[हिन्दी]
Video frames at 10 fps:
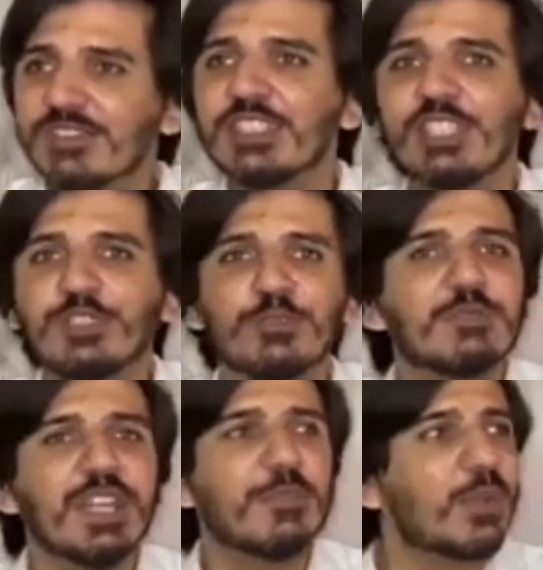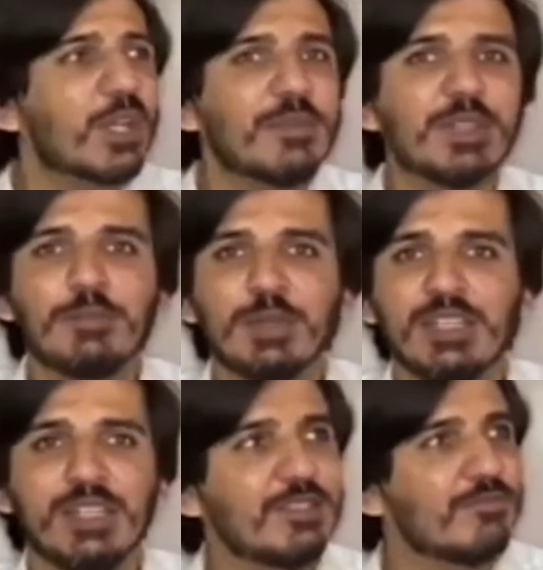इधर ही घूमते हैं बुरके में नहीं फिर
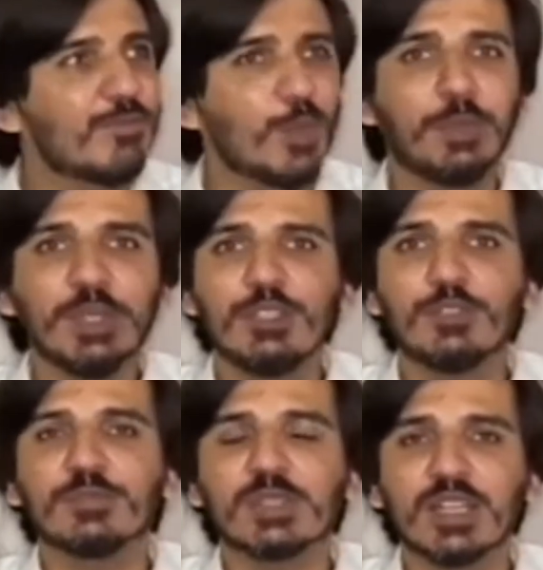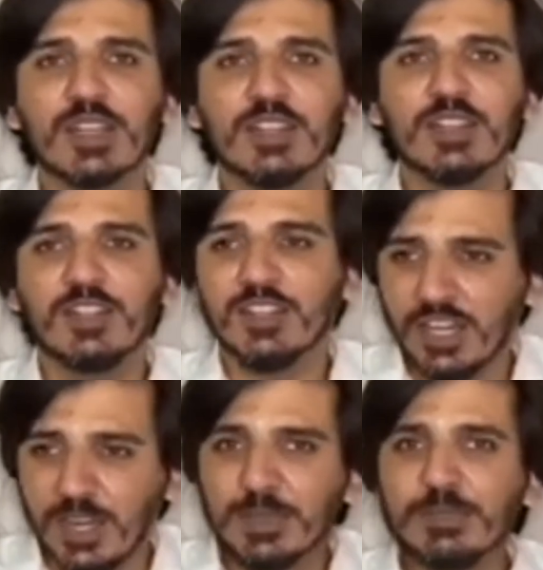रहे ओपनली घूमते हैं
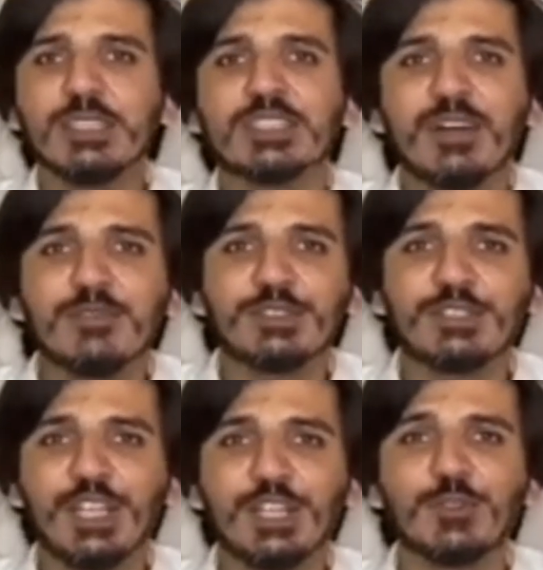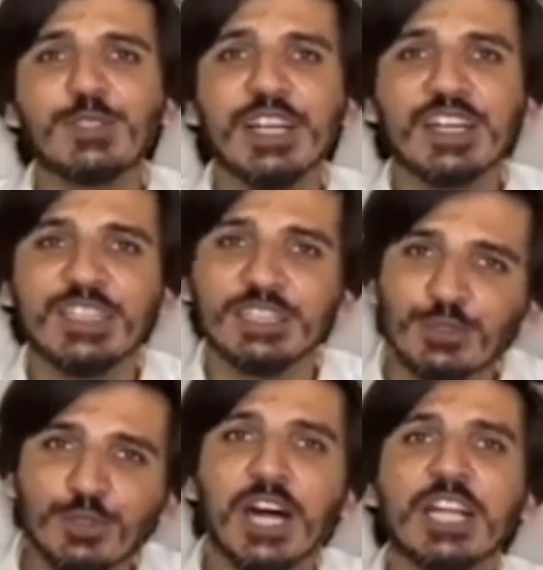हामिद मीर साहब छः गोलियाँ खाई
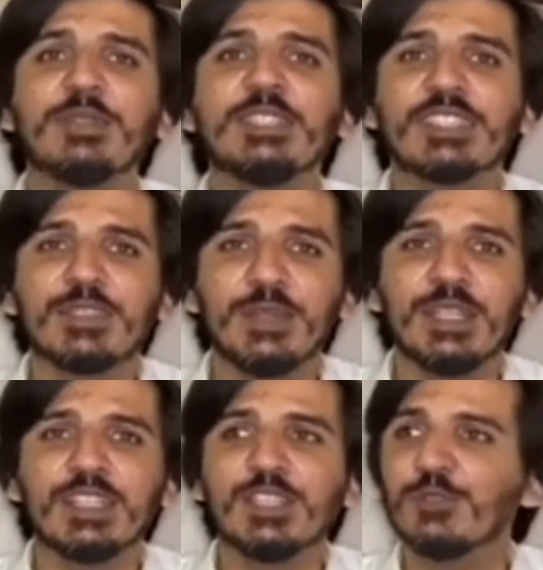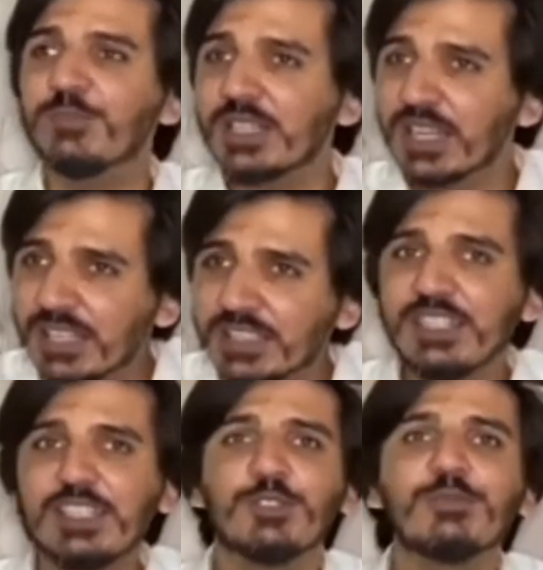दो आज भी जिसम में लेके घूम रहे हैं
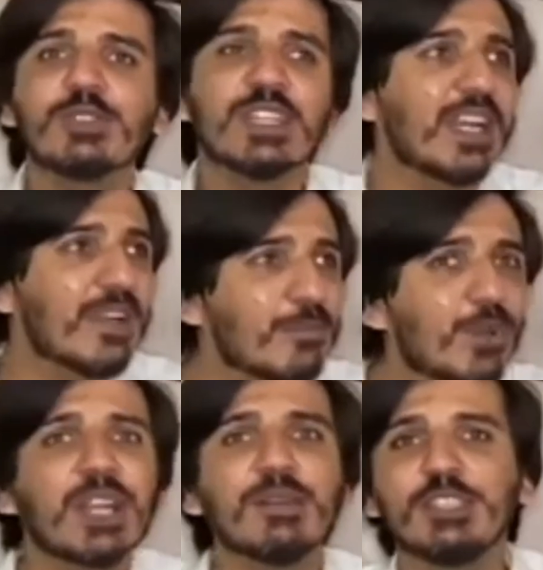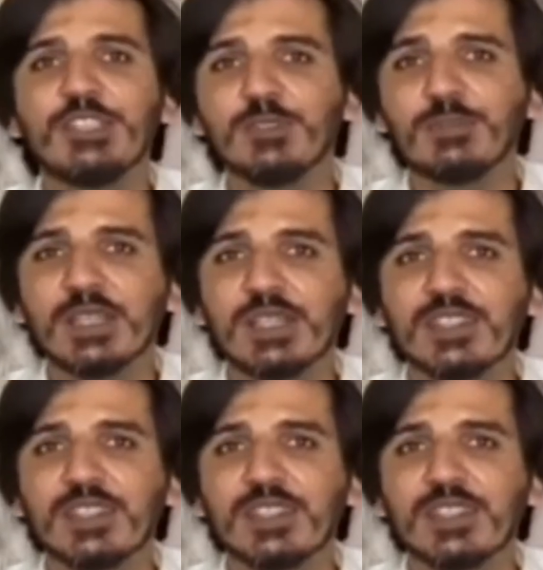इधर ही घूमते हैं बुरके में नहीं छुपे